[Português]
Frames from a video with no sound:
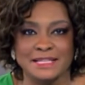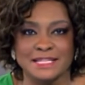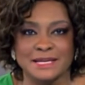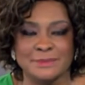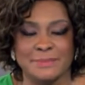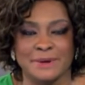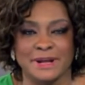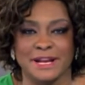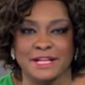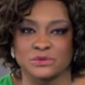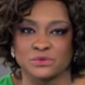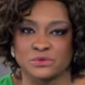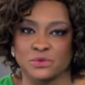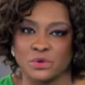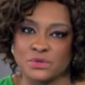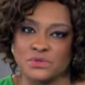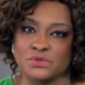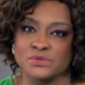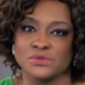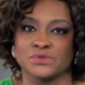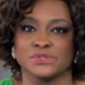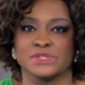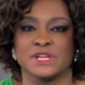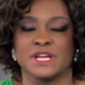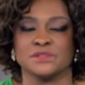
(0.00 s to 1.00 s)
para
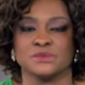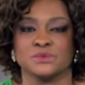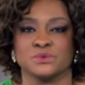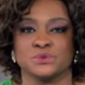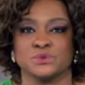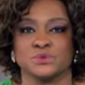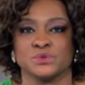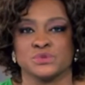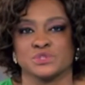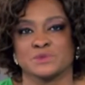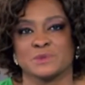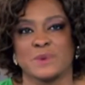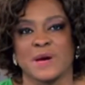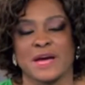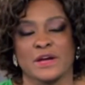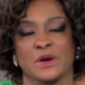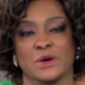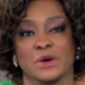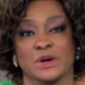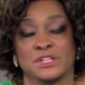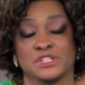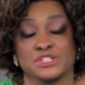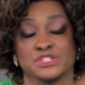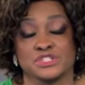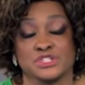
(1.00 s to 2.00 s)
todos os adultos
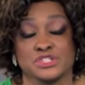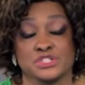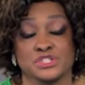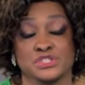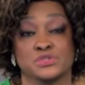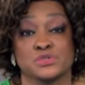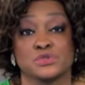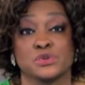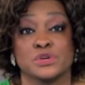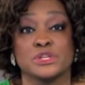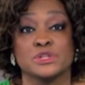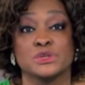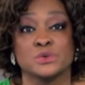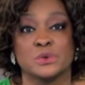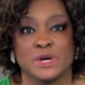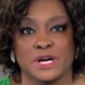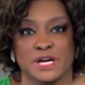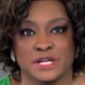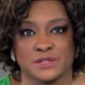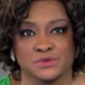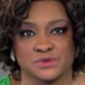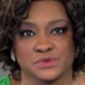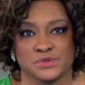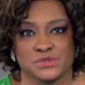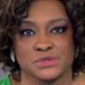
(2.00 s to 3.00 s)
maiores de 18
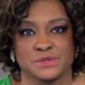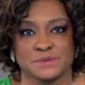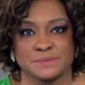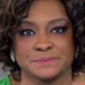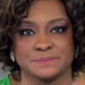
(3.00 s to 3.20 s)
anos.